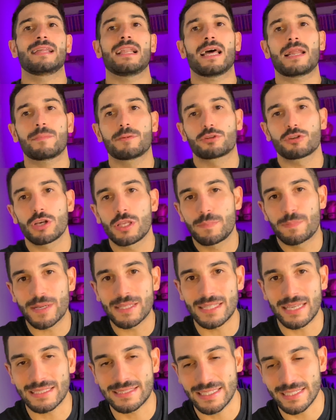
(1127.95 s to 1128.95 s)
l'arbitro gli
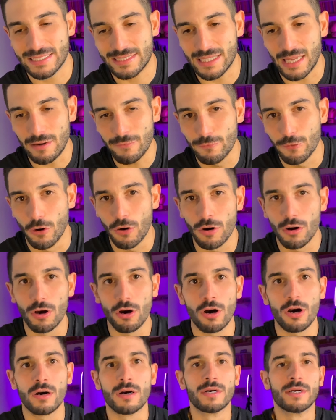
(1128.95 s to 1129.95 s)
prende la testa al
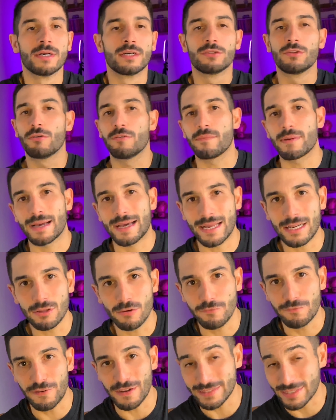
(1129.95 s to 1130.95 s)
volo, non, magari
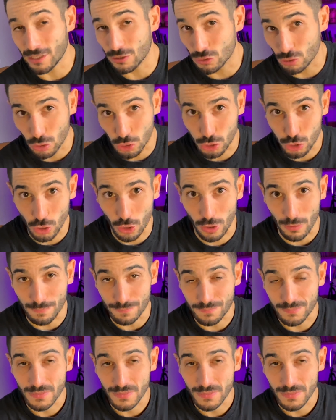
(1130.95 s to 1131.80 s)
non fa tanto show.